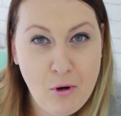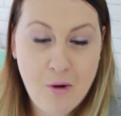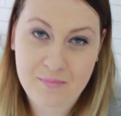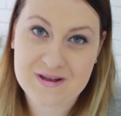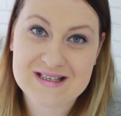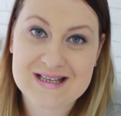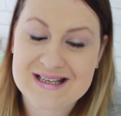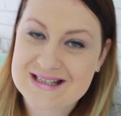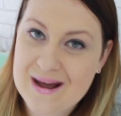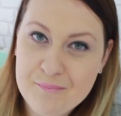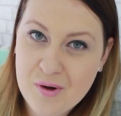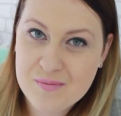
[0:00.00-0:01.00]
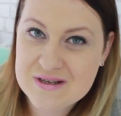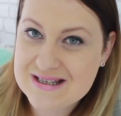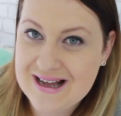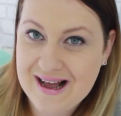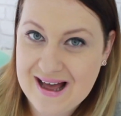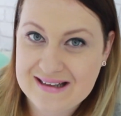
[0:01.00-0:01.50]
pomysł, za sam
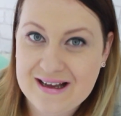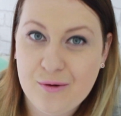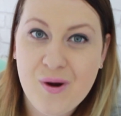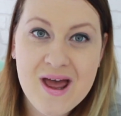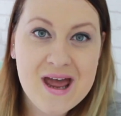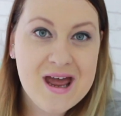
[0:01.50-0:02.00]
pomysł na kanał.